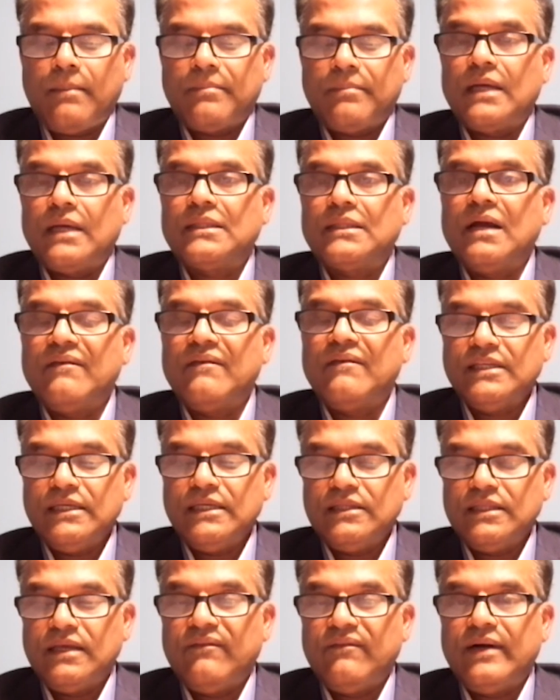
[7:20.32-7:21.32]
ஆம் அதாவது
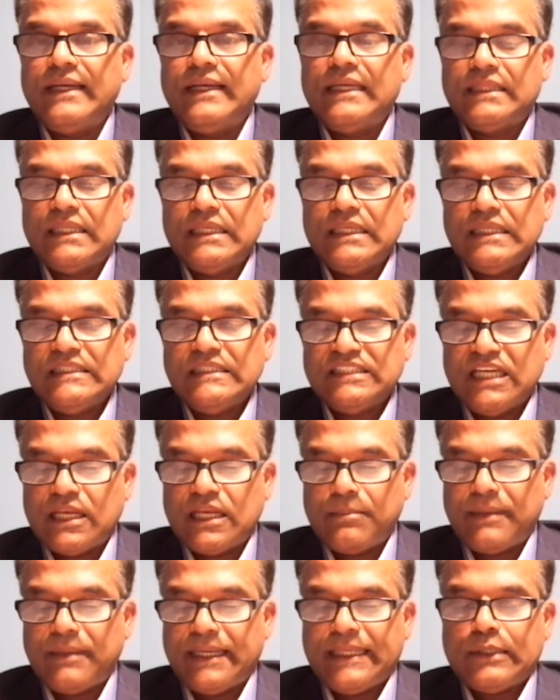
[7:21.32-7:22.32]
இந்த விடயத்தில்
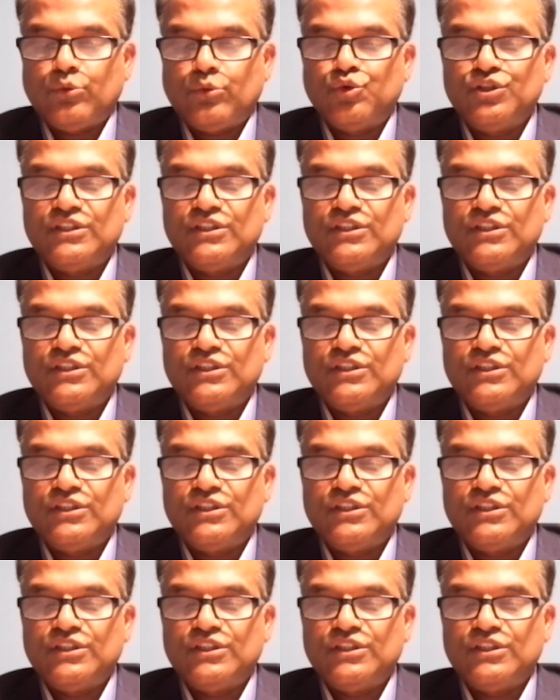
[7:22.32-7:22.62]
ஜெர்மனியின்